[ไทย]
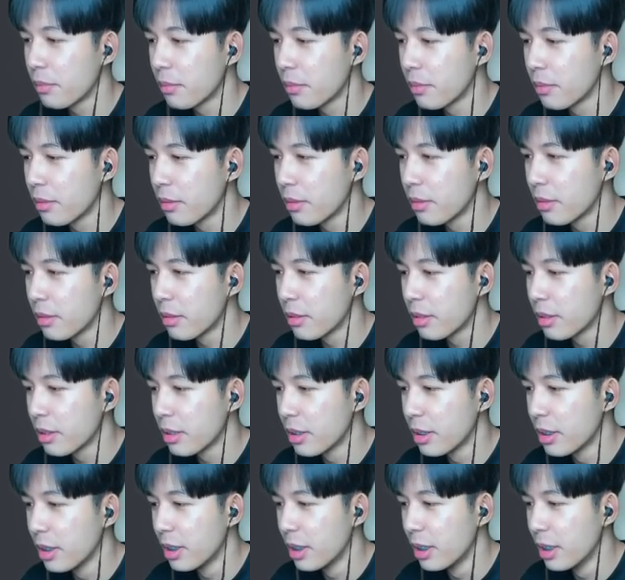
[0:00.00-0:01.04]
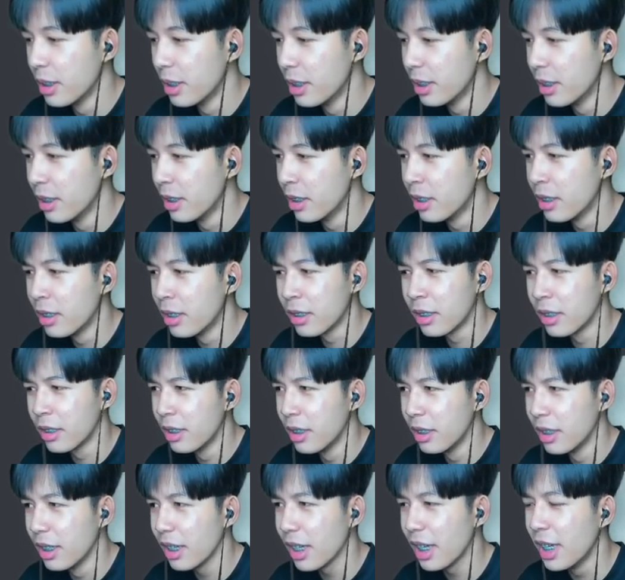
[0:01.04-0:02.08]
I would p l
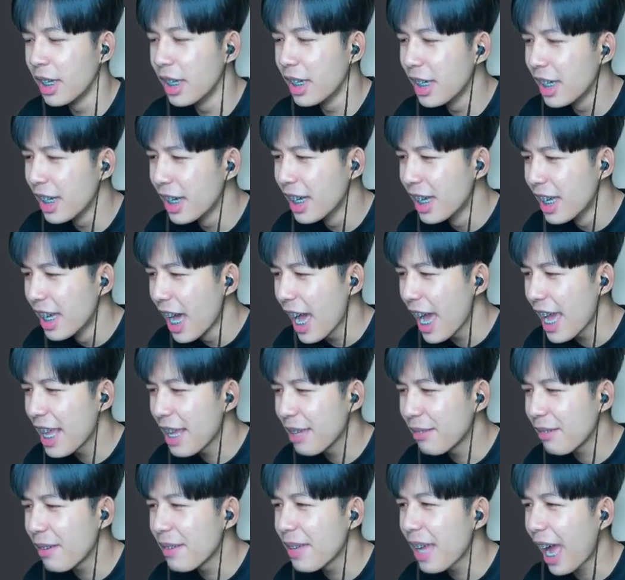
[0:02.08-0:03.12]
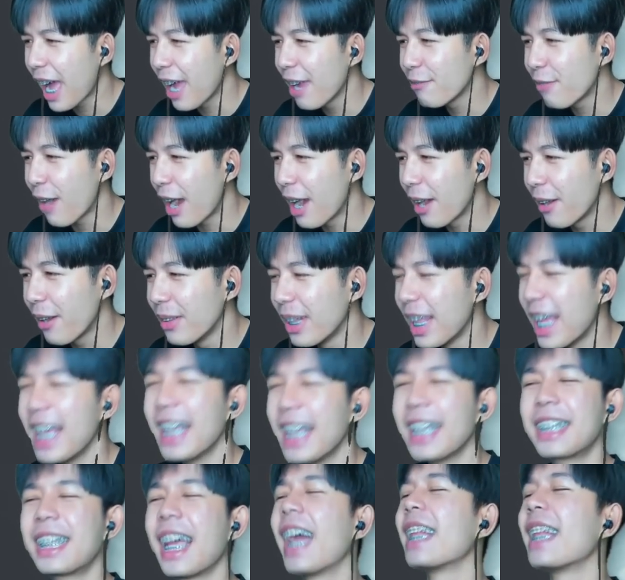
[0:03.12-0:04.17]
ไอ้ไม่มีใครฟังกูเลย
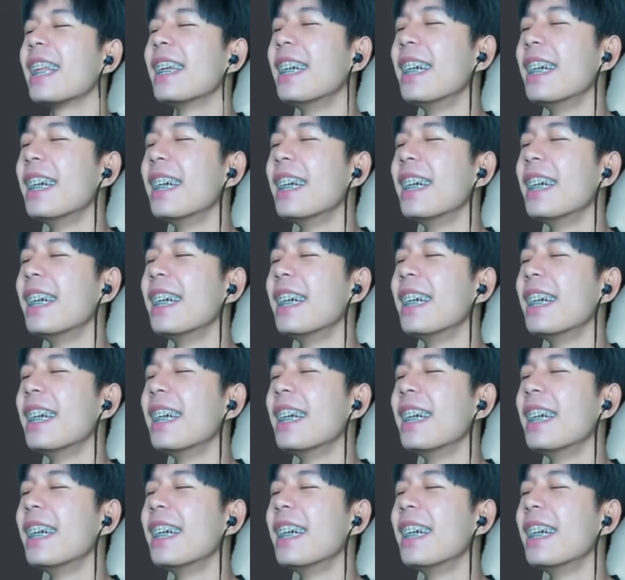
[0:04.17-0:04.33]
ไอ้สัตว์เอย